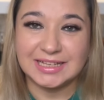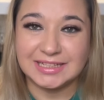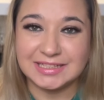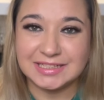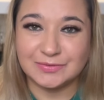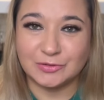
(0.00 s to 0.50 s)

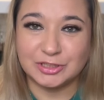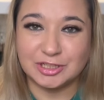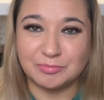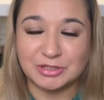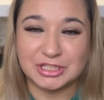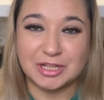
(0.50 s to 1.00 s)
И
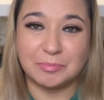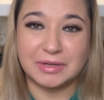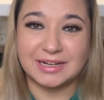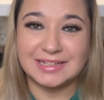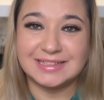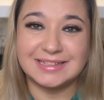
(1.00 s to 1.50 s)
сегодня пришла
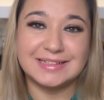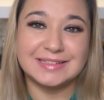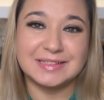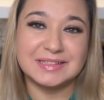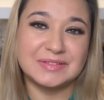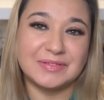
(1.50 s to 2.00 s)
пора
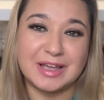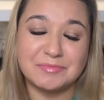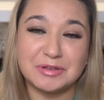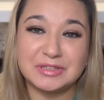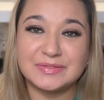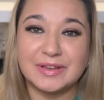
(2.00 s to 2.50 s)
делиться с
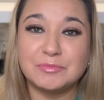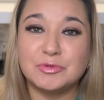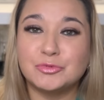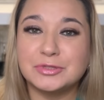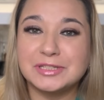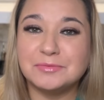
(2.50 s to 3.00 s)
вами
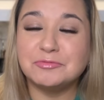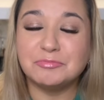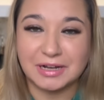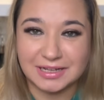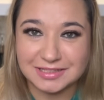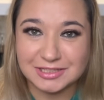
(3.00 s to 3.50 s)
своими пустыми
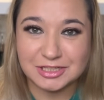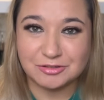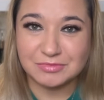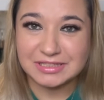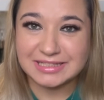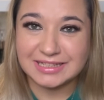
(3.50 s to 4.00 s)

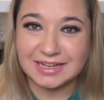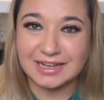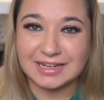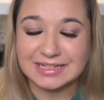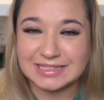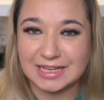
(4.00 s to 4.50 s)
баночками за
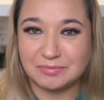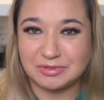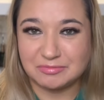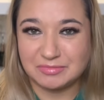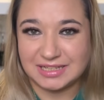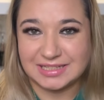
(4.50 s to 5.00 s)

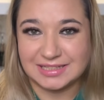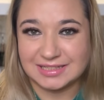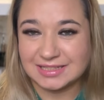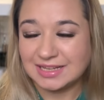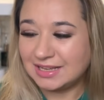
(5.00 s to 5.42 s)
октябрь месяц.